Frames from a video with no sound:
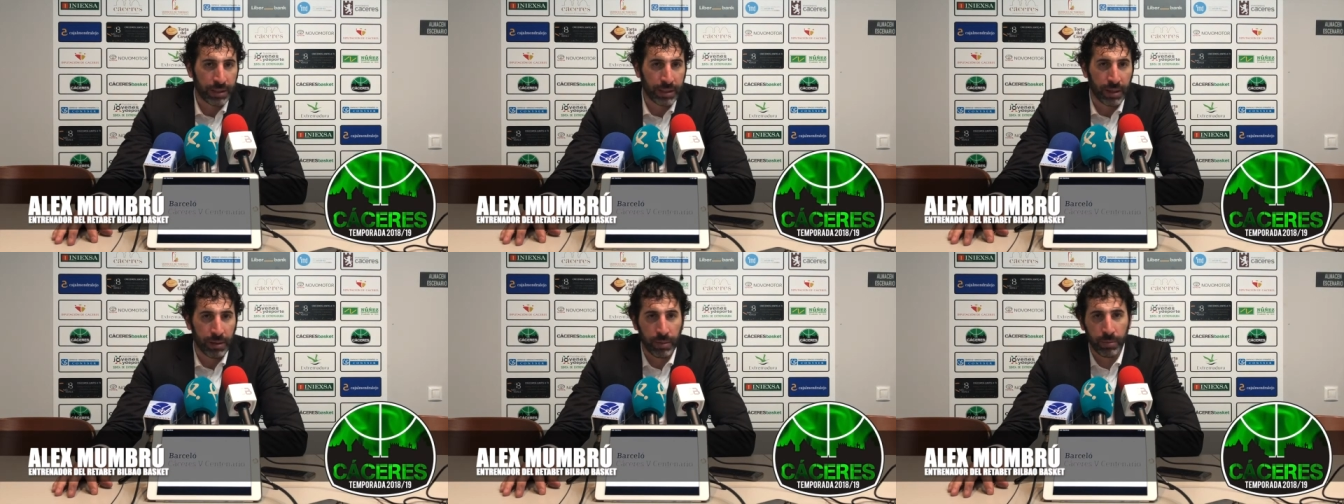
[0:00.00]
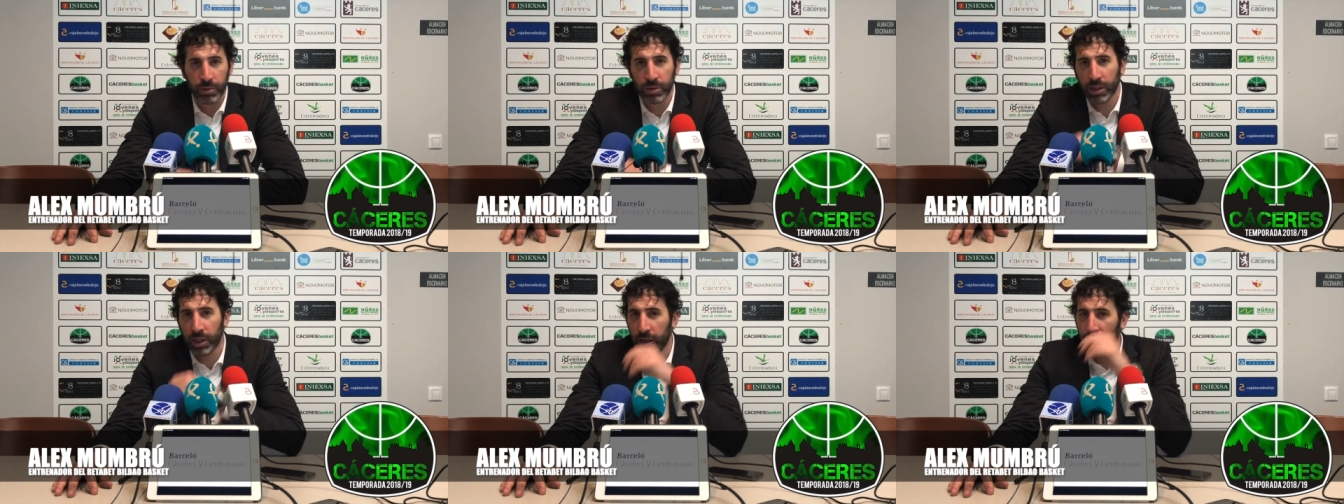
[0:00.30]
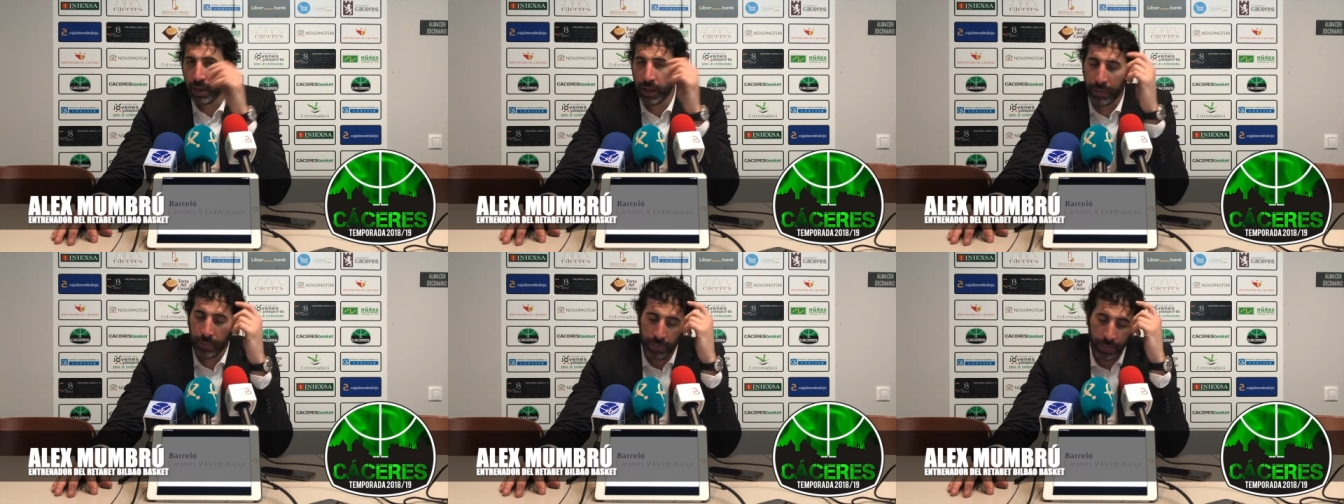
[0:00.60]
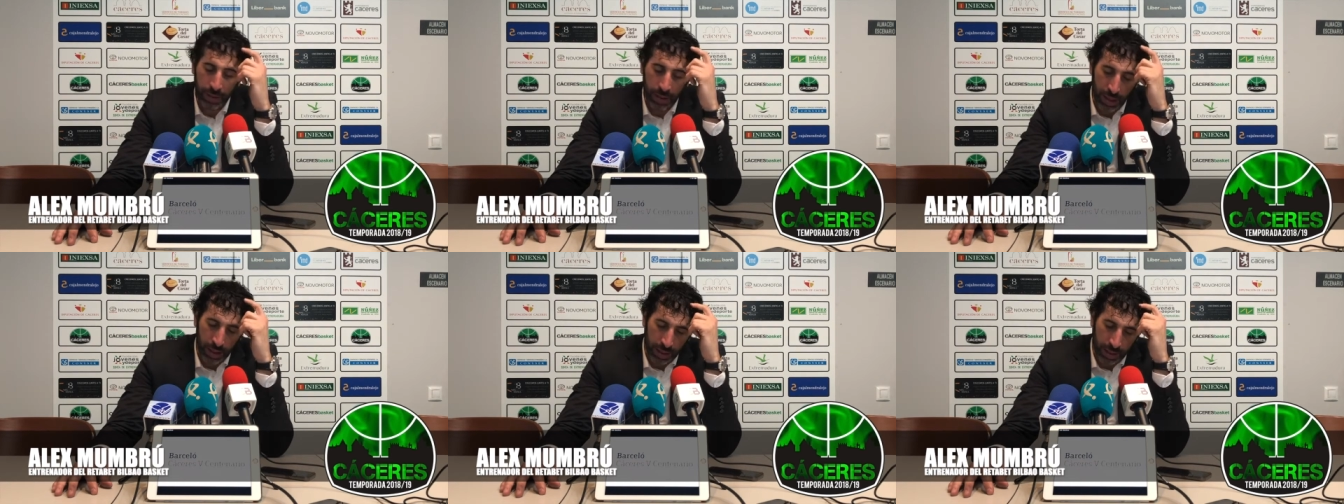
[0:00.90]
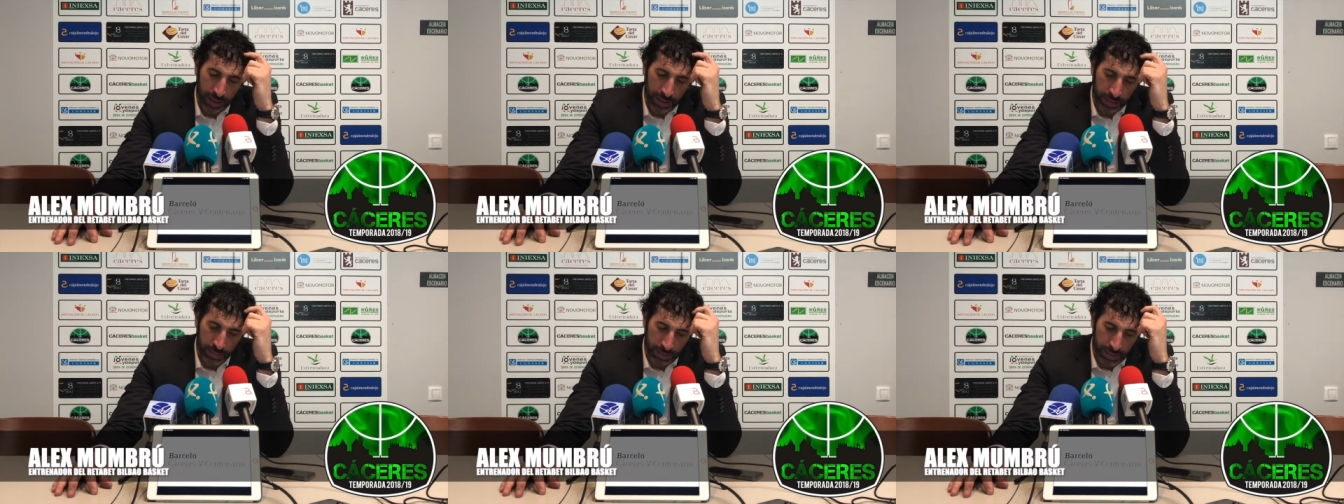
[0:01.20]
sabíamos que
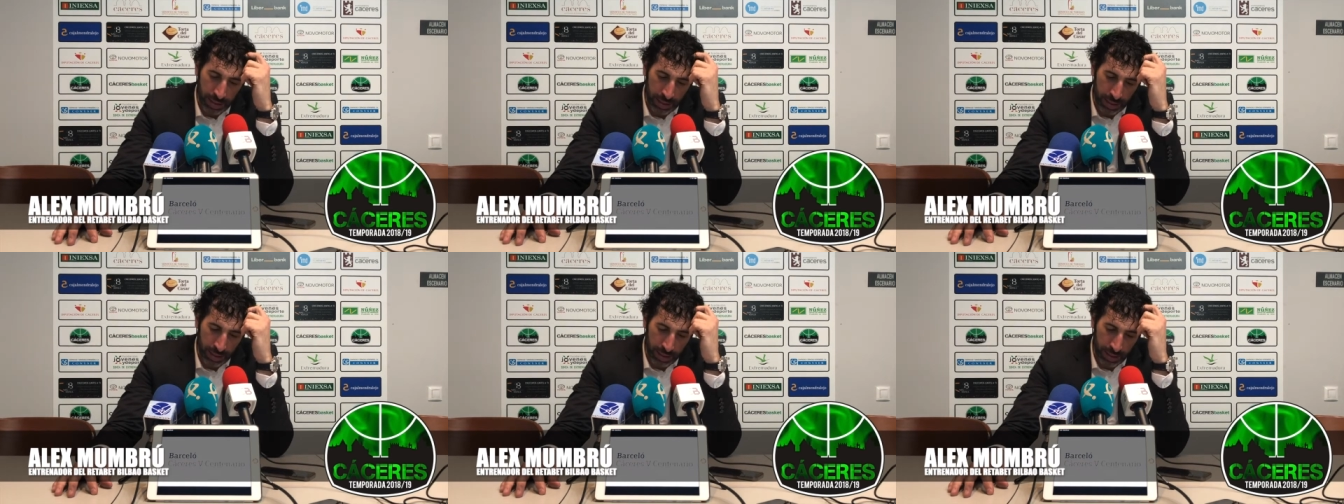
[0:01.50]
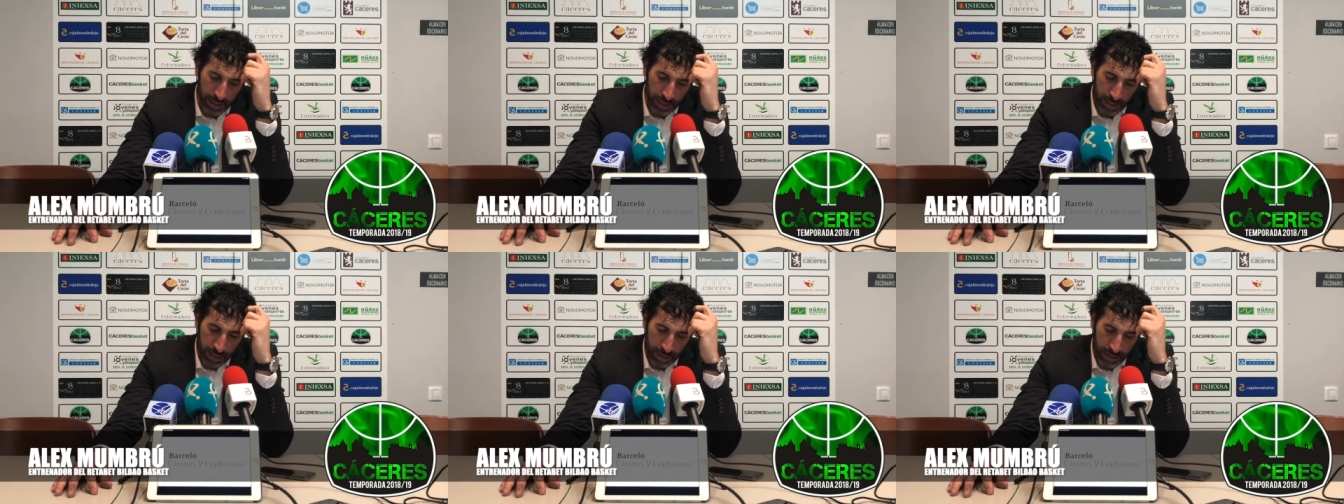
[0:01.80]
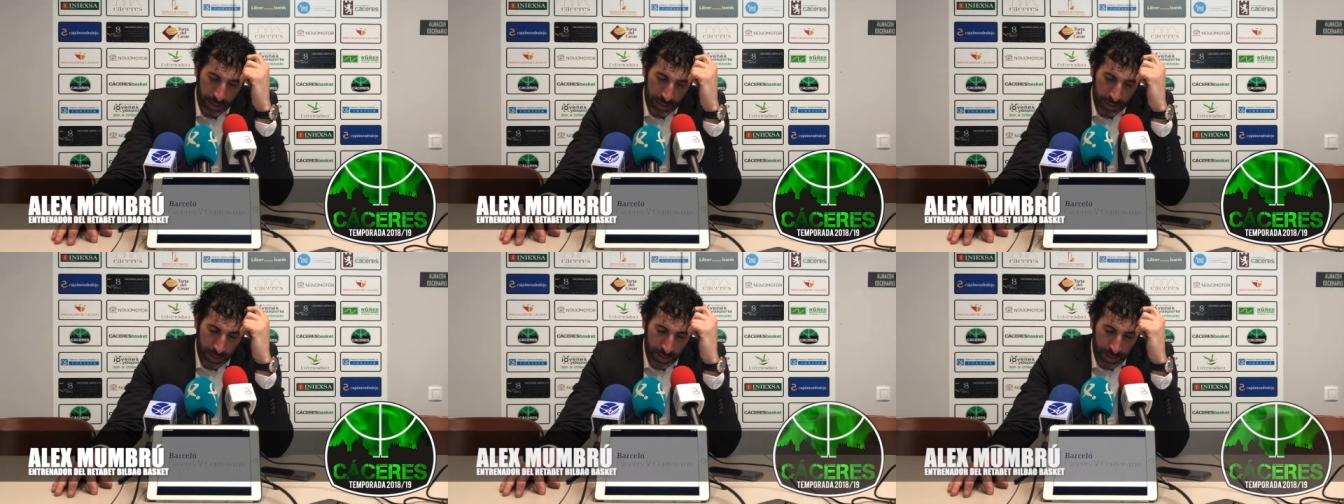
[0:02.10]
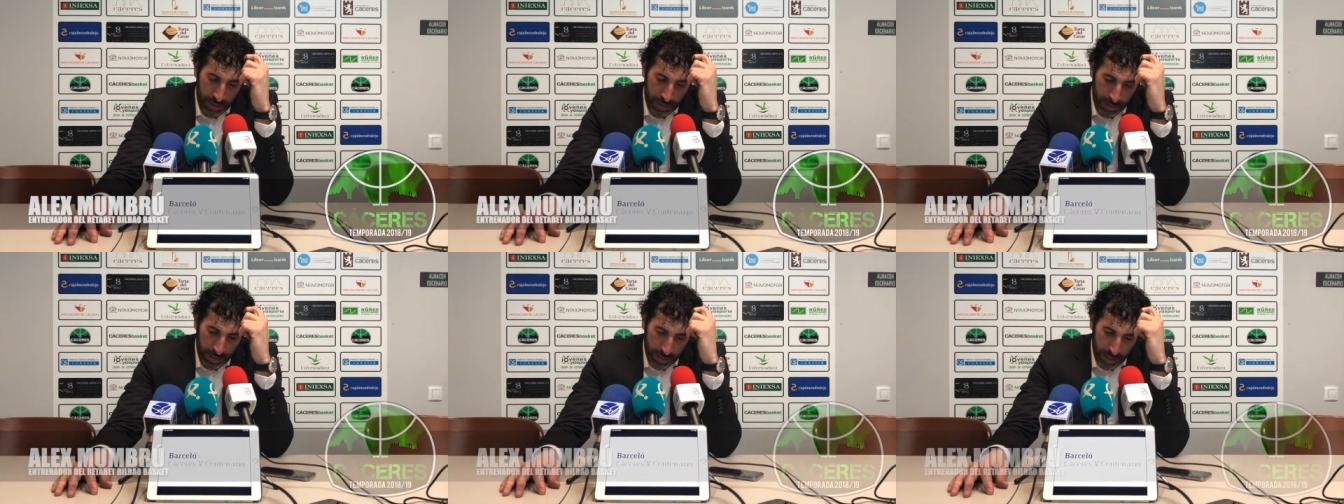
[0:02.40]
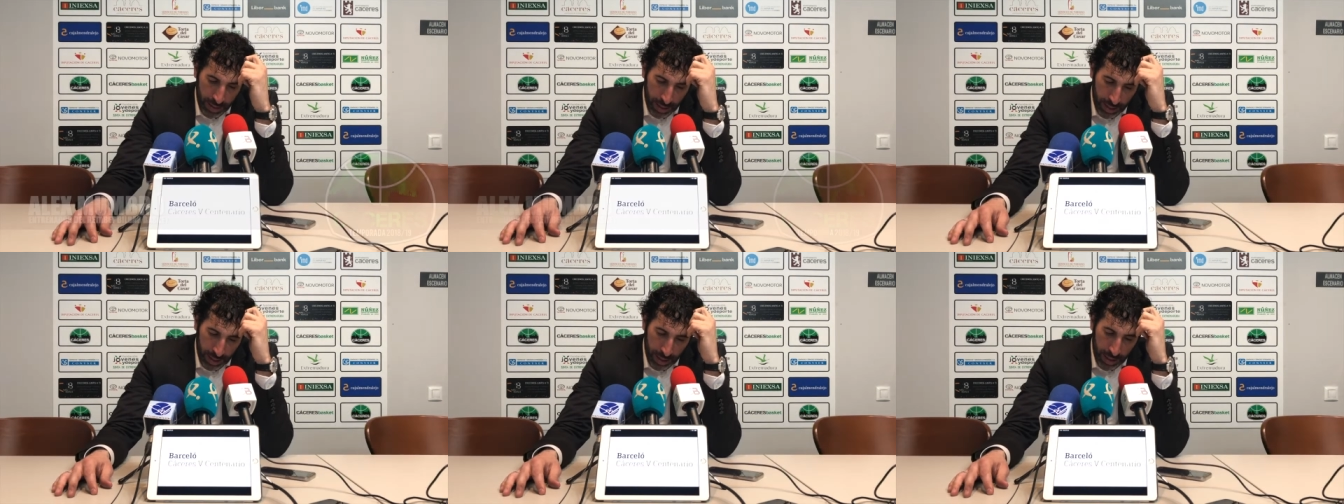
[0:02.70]
Cáceres iba a salir
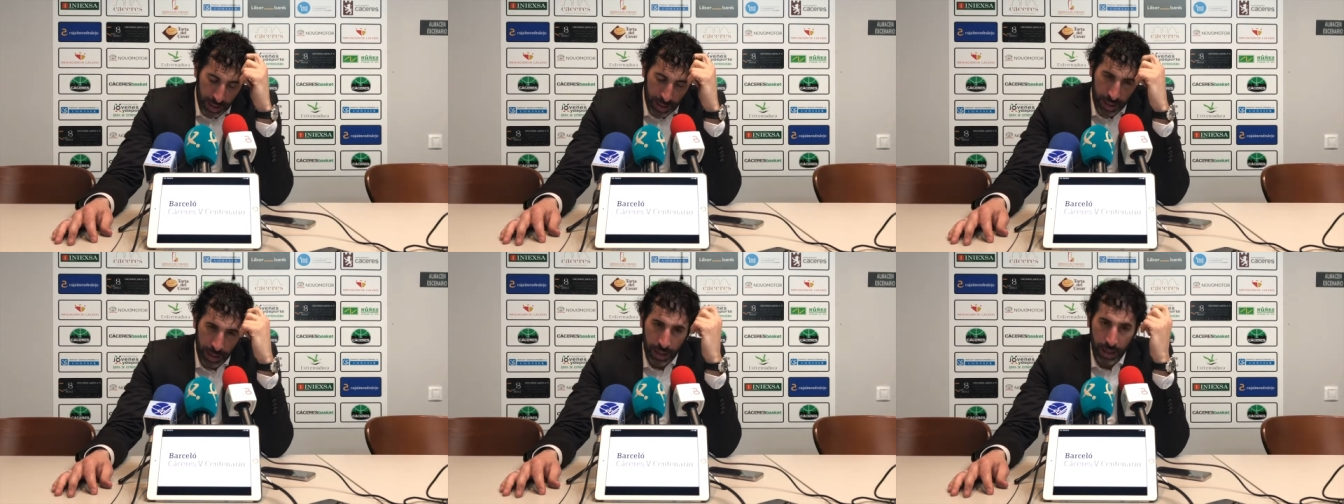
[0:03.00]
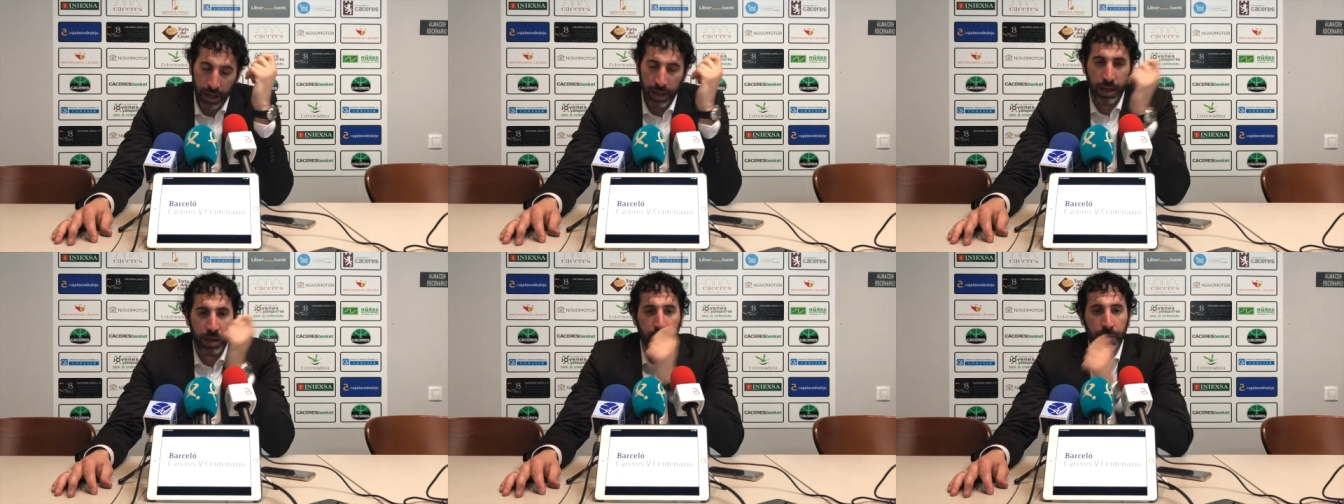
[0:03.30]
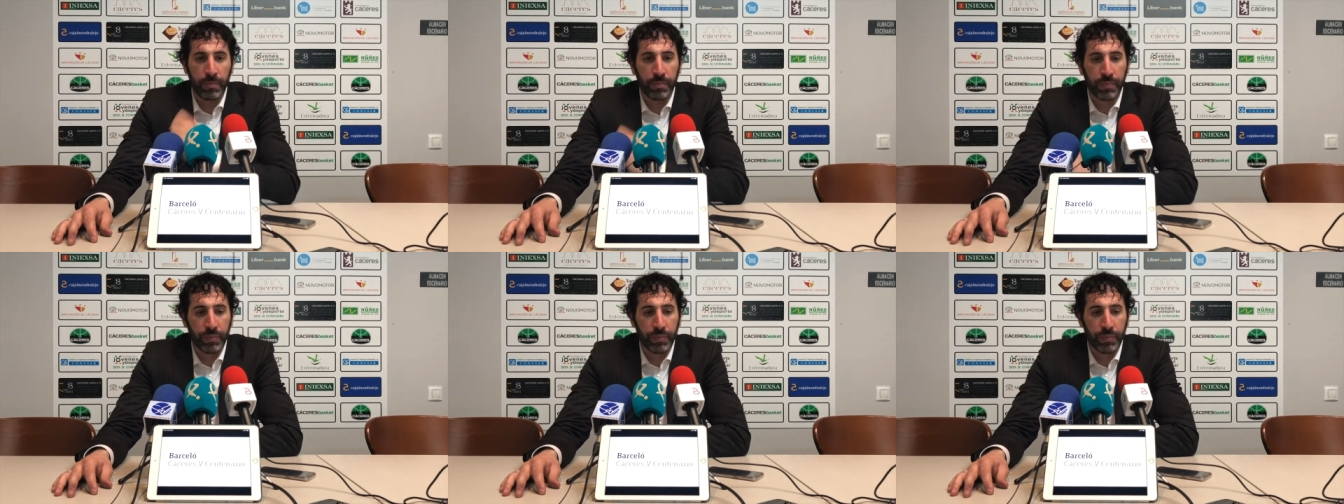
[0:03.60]
eh,